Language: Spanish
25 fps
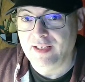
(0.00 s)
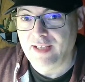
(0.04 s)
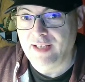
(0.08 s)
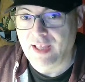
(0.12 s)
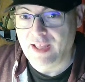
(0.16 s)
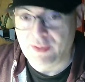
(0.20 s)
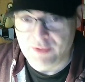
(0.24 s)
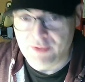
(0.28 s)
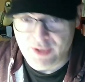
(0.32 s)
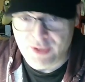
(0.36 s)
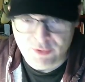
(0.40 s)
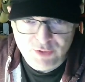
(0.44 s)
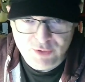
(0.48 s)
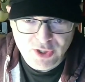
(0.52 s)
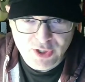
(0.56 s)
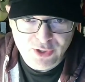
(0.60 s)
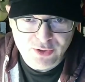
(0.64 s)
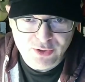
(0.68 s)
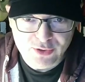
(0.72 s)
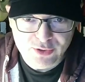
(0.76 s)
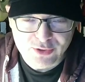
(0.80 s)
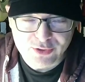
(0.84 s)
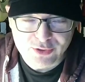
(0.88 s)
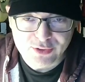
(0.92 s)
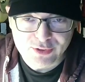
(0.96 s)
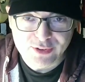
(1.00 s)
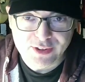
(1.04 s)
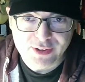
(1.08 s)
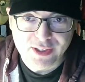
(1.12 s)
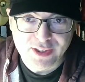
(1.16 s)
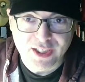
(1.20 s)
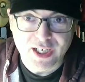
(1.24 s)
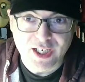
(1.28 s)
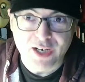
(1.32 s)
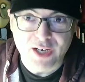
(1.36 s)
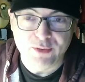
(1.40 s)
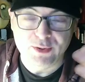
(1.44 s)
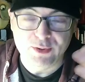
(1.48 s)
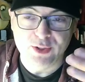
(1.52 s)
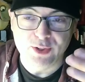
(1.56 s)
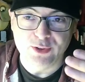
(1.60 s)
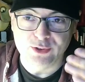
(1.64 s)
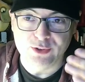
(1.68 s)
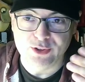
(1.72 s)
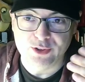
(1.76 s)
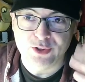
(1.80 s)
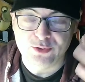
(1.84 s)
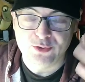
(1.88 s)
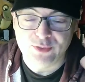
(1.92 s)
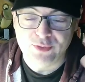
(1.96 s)
Hacen aullidos,
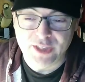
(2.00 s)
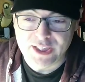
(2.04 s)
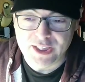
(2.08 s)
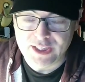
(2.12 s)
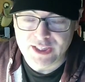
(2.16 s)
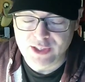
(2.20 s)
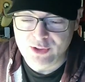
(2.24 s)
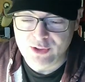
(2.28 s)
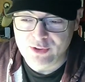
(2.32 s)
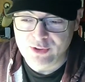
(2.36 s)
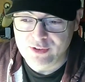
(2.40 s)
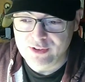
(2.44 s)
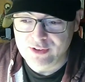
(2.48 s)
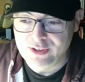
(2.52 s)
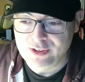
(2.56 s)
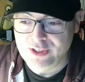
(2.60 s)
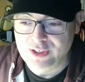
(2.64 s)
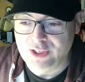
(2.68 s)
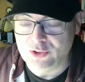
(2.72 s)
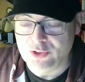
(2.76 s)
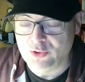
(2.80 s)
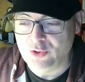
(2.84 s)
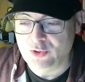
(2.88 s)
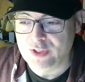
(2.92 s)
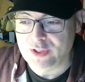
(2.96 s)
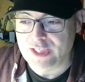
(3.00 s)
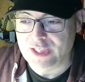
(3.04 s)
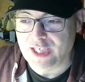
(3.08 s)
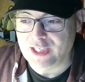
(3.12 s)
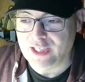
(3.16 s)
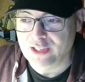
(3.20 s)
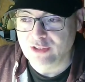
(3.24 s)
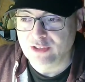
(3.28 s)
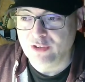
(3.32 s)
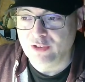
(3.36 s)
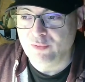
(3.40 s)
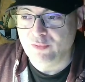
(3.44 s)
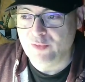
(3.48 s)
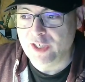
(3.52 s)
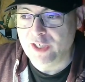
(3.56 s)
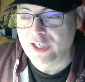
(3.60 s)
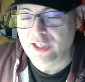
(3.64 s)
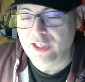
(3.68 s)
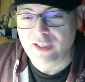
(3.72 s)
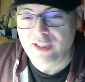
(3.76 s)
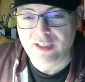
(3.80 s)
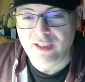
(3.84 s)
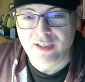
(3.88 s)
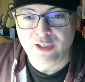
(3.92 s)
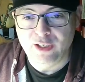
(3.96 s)
aullidos es un éxito, y entonces a Christopher
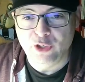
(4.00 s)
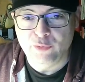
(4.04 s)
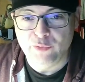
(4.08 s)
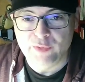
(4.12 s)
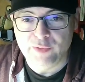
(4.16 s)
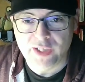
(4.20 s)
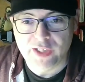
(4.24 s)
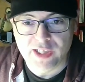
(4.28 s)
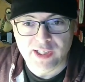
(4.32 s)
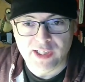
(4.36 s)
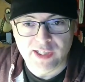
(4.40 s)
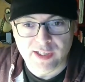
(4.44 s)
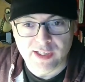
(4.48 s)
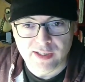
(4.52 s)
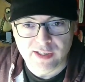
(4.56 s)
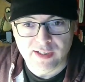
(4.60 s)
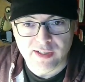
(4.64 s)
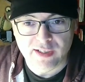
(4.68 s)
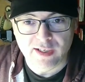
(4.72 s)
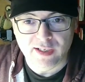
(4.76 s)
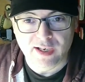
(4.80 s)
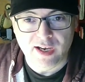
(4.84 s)
Lee le ofrecen hacer